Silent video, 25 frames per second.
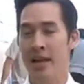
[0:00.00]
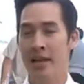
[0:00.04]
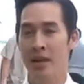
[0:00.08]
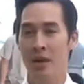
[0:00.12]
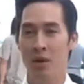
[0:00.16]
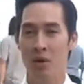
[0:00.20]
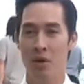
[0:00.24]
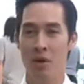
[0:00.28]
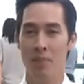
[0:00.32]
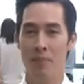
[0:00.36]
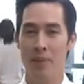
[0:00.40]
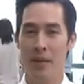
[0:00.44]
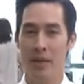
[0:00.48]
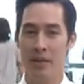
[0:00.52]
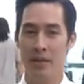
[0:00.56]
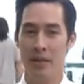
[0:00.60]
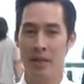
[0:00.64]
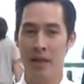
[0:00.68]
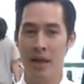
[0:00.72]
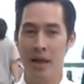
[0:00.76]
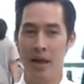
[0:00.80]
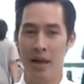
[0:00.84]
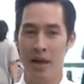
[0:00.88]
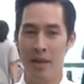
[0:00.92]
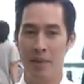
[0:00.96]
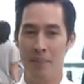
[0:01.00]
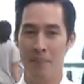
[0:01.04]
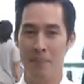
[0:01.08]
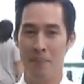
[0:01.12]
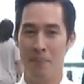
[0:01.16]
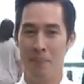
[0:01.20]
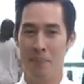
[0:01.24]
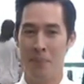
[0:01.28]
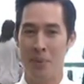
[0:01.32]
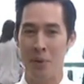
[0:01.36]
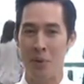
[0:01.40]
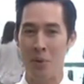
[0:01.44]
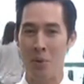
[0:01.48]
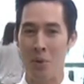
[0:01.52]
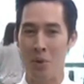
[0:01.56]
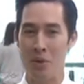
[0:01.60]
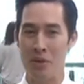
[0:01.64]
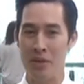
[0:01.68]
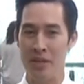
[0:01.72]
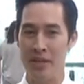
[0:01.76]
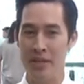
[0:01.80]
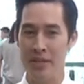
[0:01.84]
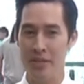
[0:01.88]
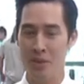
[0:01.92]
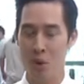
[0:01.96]
แล้วก็เป็นค
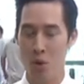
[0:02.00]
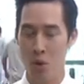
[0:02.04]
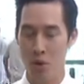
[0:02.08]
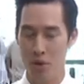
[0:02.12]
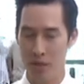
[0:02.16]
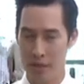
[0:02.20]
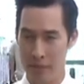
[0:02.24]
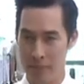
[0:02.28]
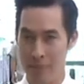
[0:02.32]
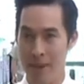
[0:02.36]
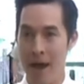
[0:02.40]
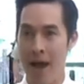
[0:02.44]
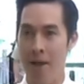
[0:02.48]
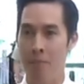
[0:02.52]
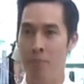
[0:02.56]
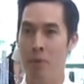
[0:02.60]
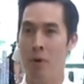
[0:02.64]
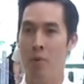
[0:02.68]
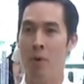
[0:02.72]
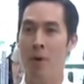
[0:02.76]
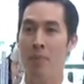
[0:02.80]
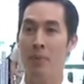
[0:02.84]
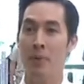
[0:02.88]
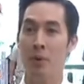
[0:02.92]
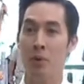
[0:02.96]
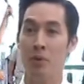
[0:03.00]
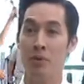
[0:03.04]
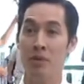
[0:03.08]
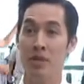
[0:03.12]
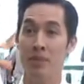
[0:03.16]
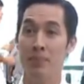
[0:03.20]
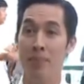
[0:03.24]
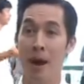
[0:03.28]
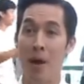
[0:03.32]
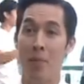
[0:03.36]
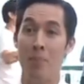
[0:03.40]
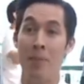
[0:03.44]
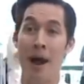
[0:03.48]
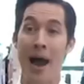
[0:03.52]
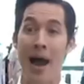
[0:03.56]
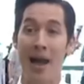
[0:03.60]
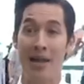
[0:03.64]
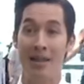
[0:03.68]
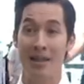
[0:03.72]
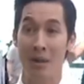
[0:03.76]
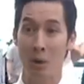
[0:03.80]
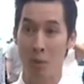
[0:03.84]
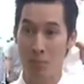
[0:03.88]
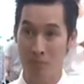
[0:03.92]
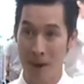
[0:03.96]
นที่โชคดีมากเพราะว่าเป็นคนที่เผาผลา
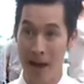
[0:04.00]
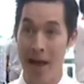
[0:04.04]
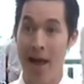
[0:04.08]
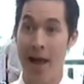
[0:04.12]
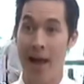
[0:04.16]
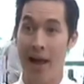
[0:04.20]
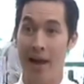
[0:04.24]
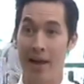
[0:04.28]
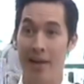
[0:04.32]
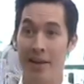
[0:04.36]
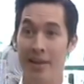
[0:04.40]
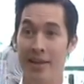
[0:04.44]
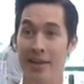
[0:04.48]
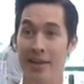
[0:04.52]
ญเร็วมาก